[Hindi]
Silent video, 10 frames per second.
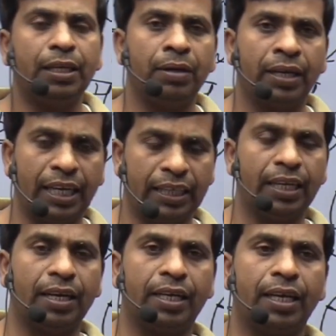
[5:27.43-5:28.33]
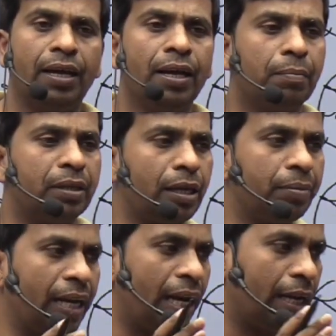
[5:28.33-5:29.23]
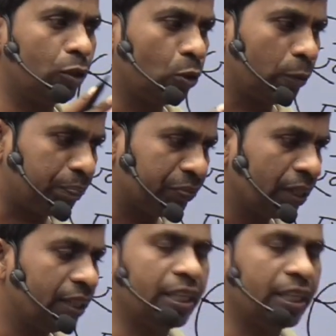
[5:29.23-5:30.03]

खेती खेती करके मतलब क्या है जो